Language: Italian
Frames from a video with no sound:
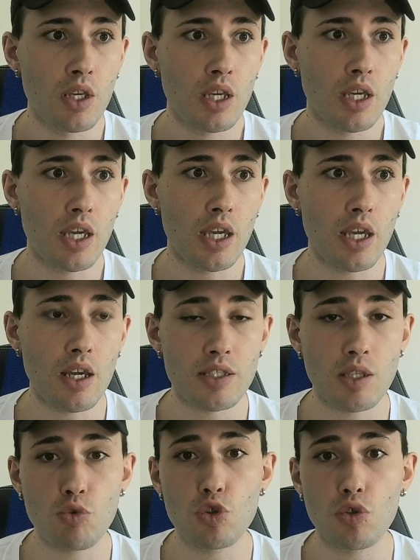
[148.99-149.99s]
e è
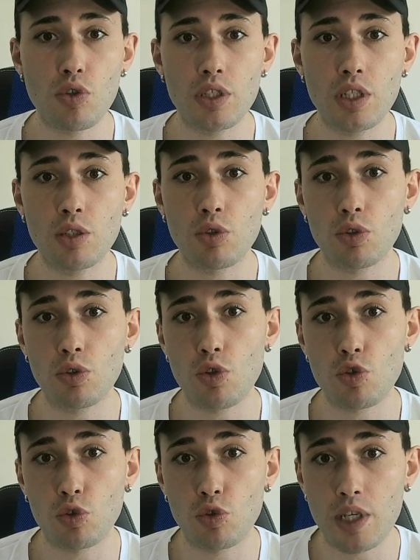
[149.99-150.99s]
stato un girone di ritorno
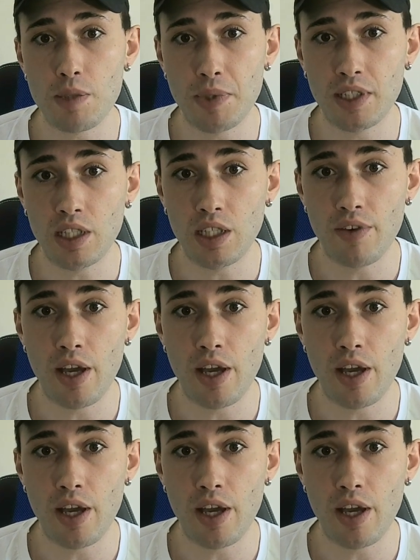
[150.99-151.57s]
sotto le aspettative.